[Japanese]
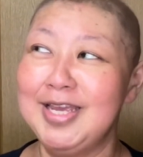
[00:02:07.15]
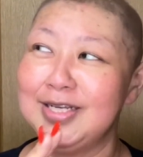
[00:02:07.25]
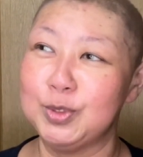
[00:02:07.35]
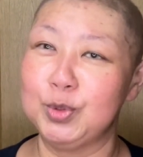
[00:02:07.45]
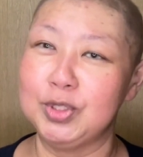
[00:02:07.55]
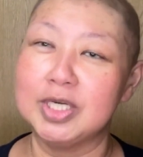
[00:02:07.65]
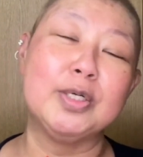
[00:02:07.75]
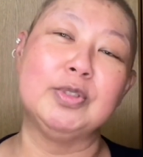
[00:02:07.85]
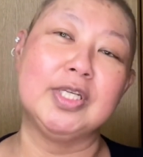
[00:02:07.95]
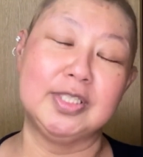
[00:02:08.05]
その仲
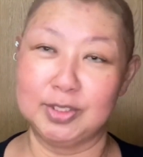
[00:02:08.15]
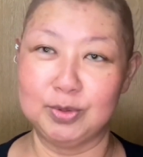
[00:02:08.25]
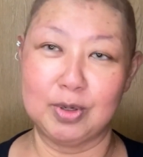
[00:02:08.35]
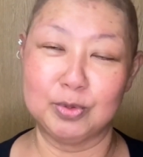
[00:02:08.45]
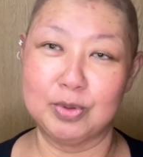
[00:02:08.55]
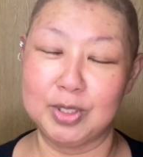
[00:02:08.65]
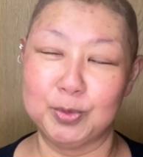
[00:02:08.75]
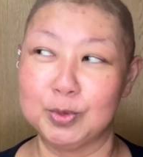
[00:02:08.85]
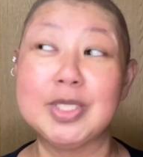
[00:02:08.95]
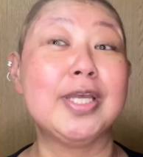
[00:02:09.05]
良くなった人はあの
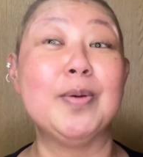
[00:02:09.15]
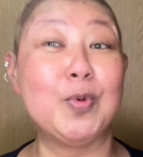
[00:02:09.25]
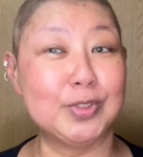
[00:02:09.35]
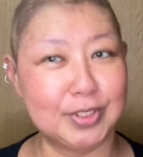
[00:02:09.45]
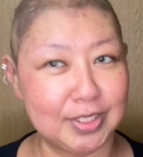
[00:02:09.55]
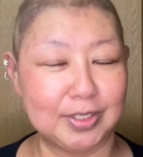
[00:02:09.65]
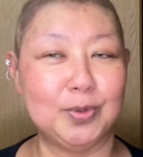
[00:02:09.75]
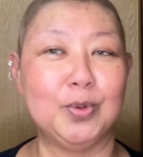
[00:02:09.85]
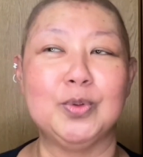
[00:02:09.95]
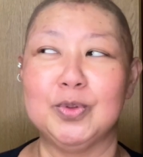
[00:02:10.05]
お酒も好きだと
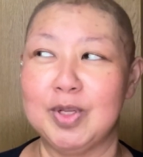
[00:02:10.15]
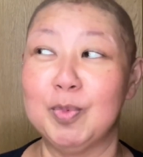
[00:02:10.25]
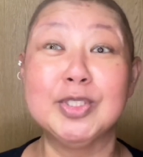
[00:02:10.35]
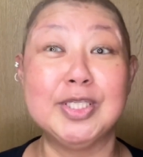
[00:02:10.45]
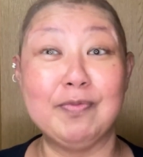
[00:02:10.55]
いうことでボス